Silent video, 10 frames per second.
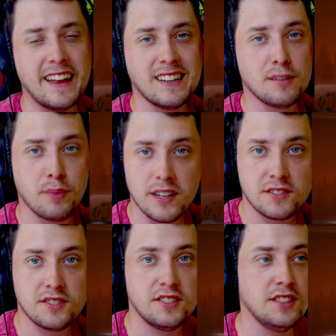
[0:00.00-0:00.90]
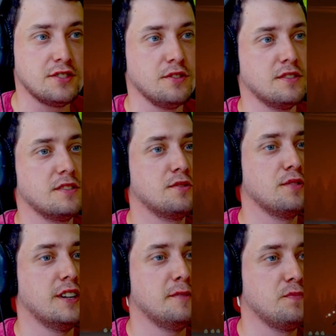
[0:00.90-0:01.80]
Angry Birds Season,
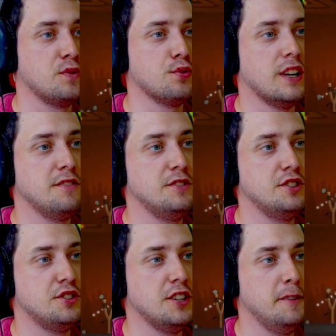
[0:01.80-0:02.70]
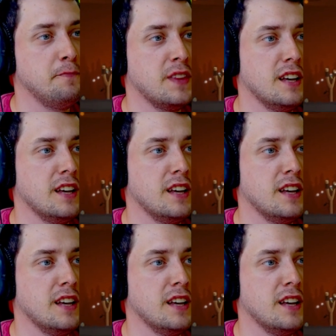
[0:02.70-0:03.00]
które tutaj widzicie.